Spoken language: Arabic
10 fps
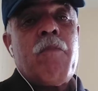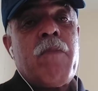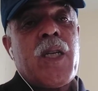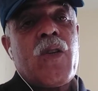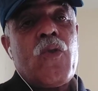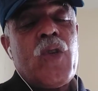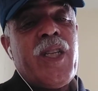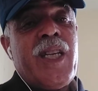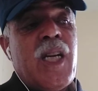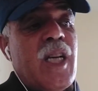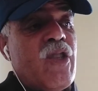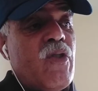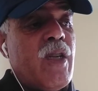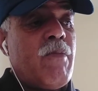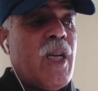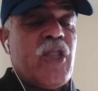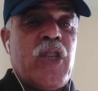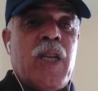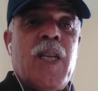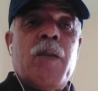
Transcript: مروا إلى السلم العاشر